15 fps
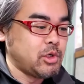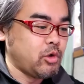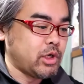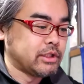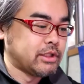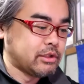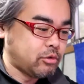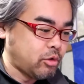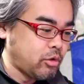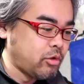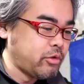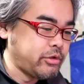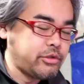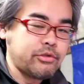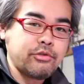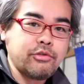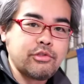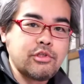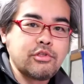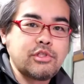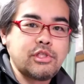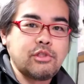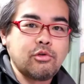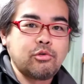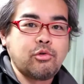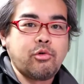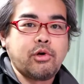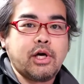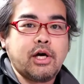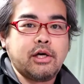ようかなという趣旨の
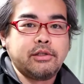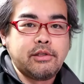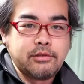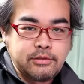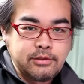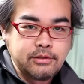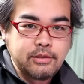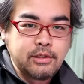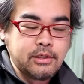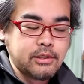動画です。